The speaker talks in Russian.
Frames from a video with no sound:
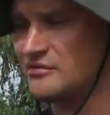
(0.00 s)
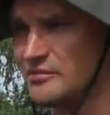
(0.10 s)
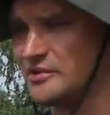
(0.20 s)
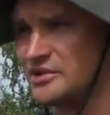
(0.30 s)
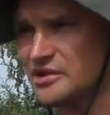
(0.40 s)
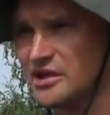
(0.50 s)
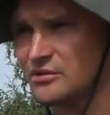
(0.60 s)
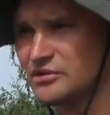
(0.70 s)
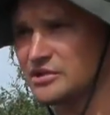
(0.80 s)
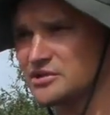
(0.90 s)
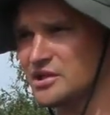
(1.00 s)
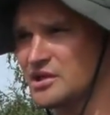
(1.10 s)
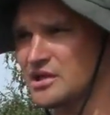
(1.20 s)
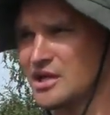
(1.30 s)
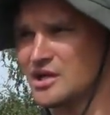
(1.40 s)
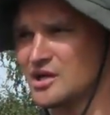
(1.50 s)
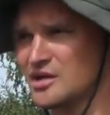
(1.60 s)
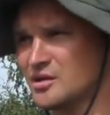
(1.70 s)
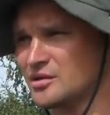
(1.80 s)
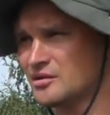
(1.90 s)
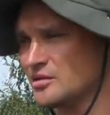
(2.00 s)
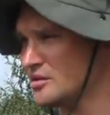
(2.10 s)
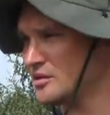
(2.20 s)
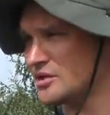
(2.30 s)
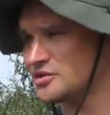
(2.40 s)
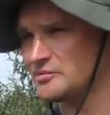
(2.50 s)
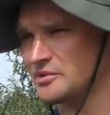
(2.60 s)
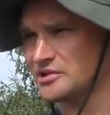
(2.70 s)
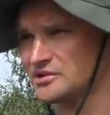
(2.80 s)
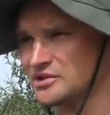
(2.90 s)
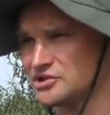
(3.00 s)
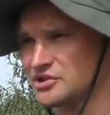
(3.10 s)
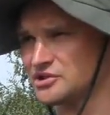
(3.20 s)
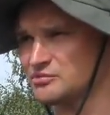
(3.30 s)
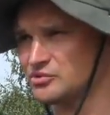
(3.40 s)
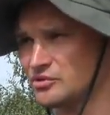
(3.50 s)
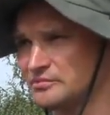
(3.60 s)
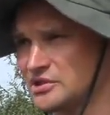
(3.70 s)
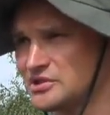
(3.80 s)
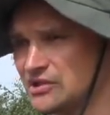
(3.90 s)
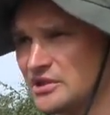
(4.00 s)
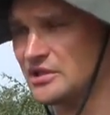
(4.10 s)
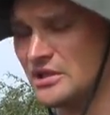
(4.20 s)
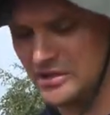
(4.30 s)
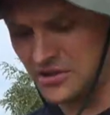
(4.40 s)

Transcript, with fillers: 2 метра колодец, каждый метр 1750.